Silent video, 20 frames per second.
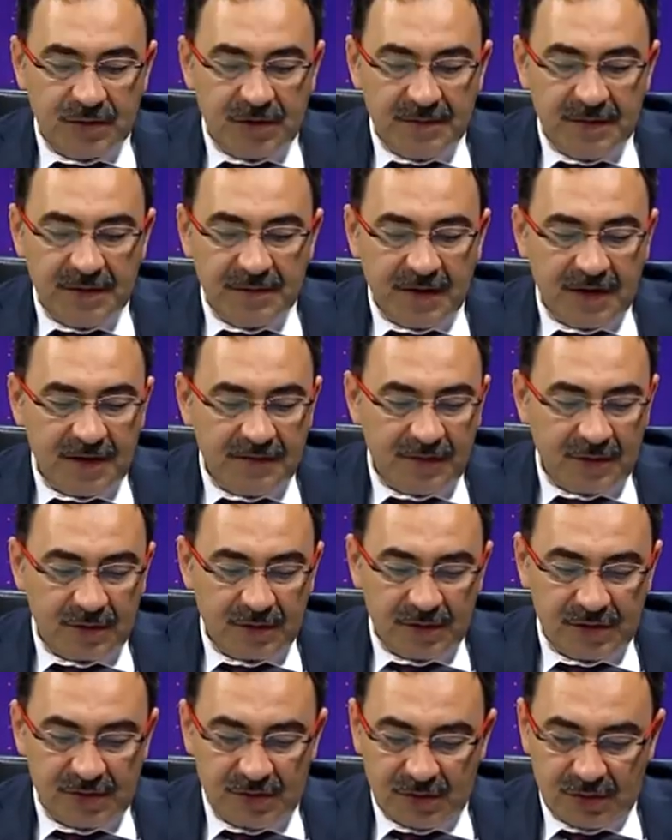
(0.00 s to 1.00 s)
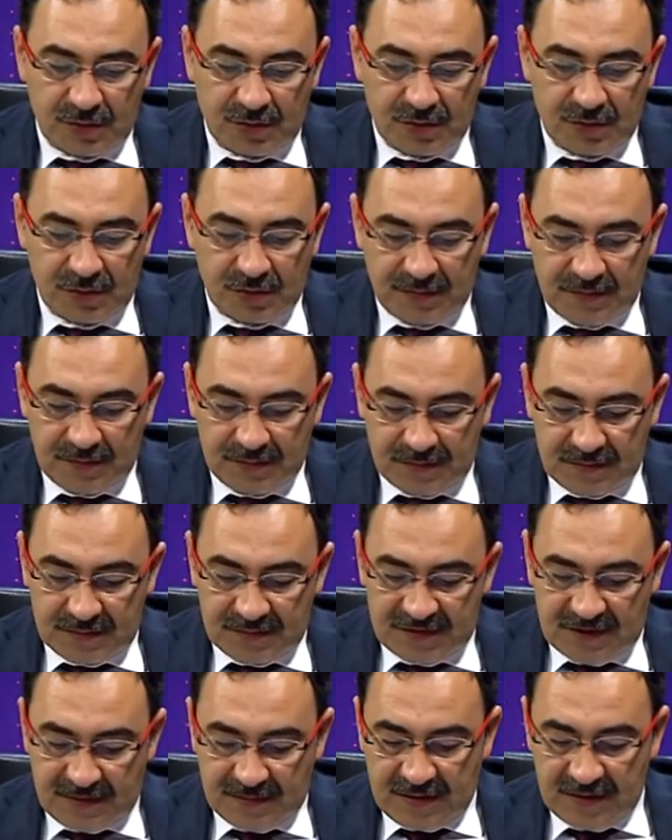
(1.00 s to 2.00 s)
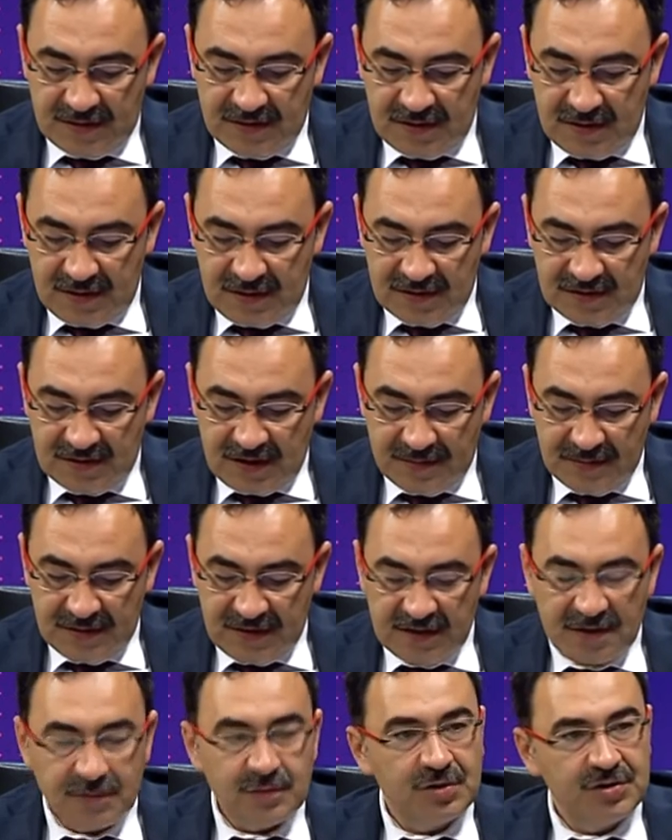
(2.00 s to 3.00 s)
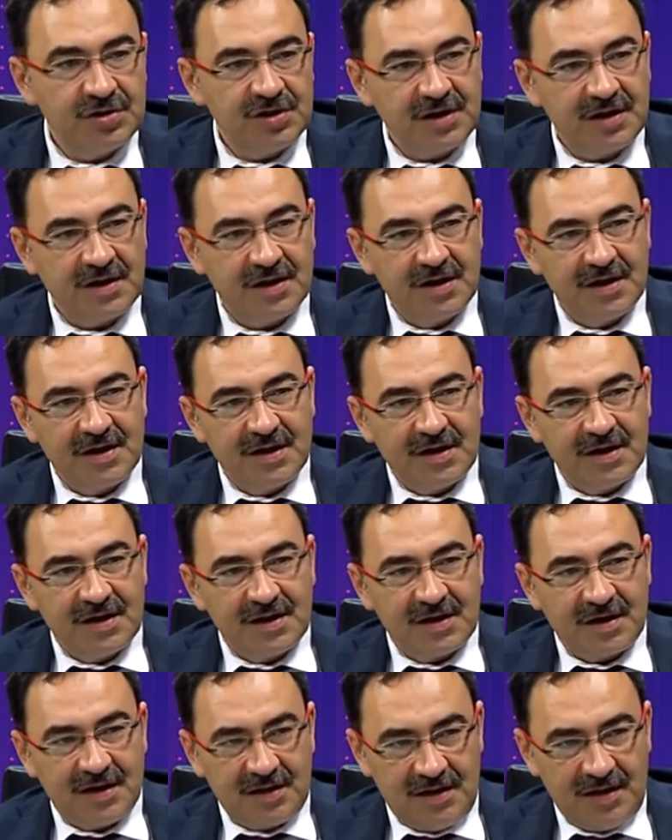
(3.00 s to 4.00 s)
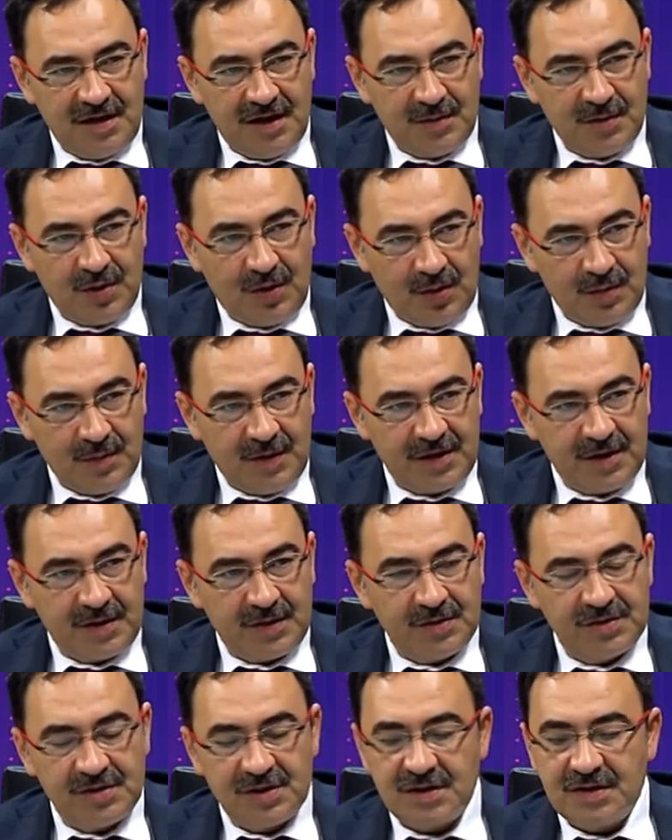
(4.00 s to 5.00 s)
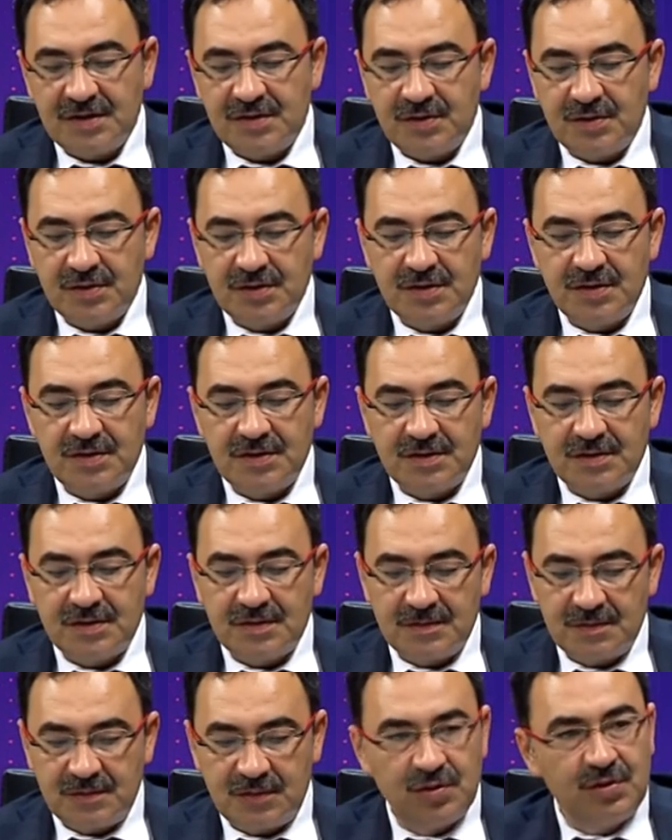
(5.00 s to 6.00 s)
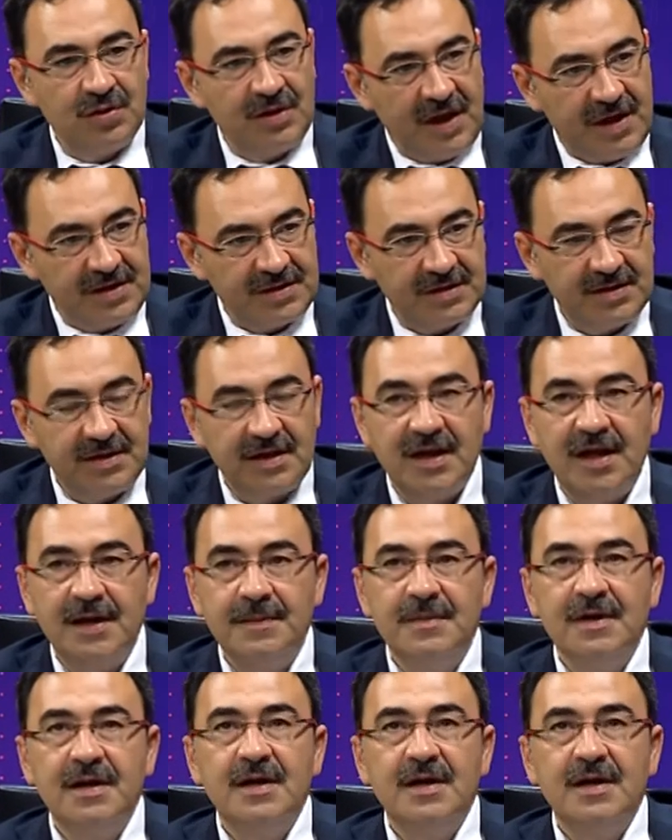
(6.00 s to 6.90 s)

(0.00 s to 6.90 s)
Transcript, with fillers: Mimarlık Fakültesi'nde okuduğum zamandı. Tam 20 Ocak katliamı olmadan önceki gün, günler diyeyim.